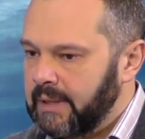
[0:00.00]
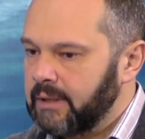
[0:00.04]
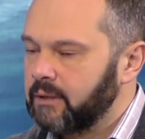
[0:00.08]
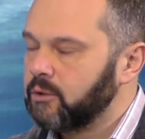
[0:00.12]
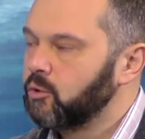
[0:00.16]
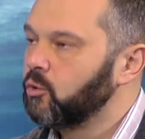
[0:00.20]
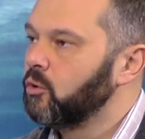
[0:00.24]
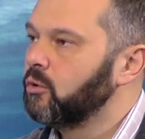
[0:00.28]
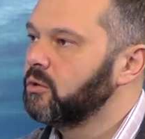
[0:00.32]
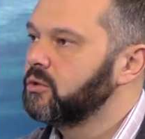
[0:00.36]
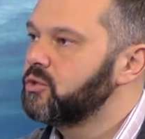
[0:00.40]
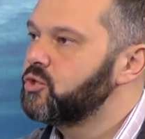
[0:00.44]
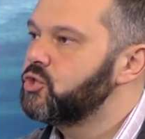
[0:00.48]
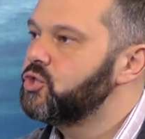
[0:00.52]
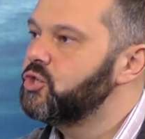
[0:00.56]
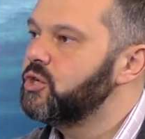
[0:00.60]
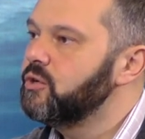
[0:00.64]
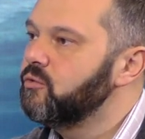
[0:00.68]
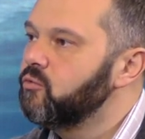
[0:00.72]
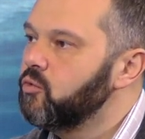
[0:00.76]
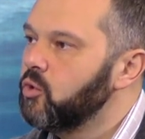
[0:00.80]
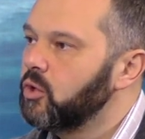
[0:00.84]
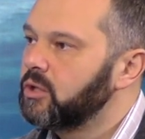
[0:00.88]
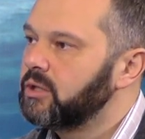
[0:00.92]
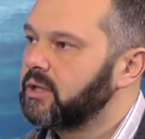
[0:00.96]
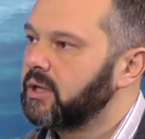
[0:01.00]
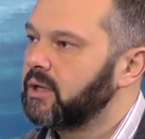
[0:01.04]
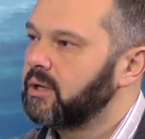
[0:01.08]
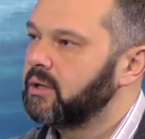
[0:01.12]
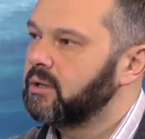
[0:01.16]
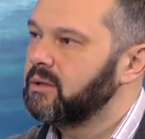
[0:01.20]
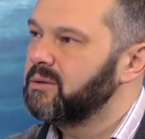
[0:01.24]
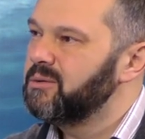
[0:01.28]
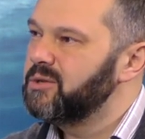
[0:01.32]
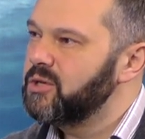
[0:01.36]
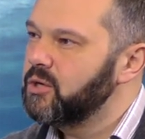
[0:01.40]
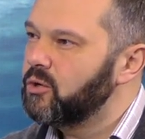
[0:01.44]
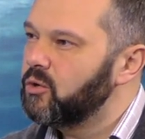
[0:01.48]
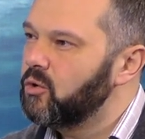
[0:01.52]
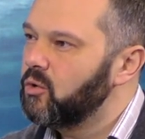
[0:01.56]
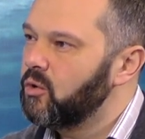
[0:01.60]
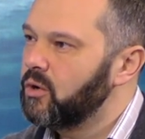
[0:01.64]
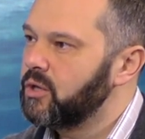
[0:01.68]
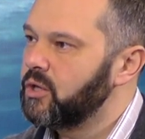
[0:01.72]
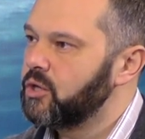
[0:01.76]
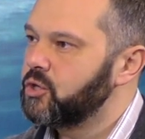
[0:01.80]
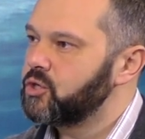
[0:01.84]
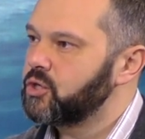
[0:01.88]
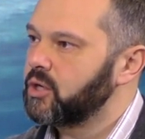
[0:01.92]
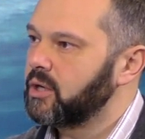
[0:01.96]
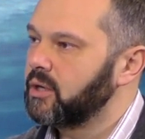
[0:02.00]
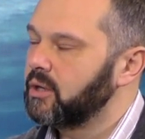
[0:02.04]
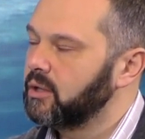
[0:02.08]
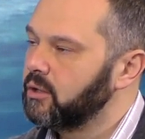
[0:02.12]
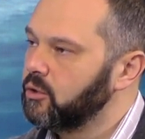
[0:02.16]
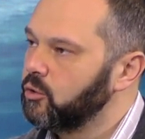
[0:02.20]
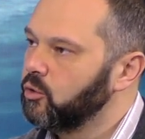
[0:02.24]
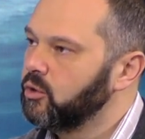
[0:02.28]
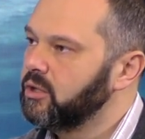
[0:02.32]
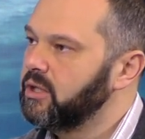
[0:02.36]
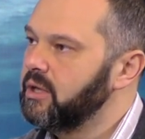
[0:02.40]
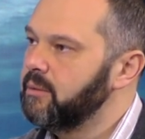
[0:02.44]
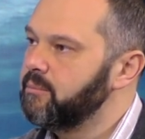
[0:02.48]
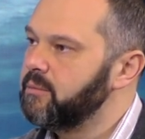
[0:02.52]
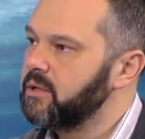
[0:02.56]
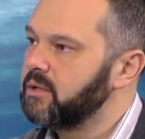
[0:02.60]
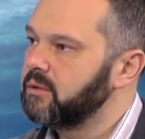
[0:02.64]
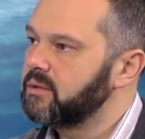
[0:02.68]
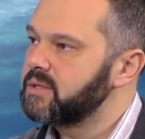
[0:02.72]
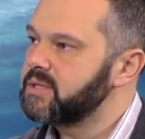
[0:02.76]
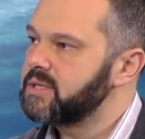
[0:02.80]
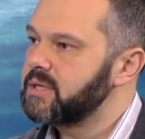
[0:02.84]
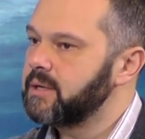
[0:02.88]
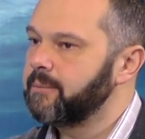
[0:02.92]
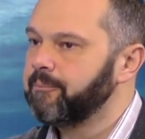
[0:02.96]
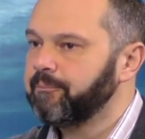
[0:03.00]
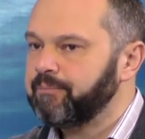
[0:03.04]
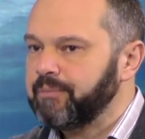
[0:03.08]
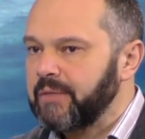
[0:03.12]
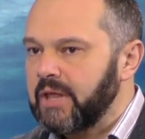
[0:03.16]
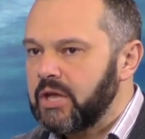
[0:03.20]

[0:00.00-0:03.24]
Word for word: но он чего-то тихонечко, но добился.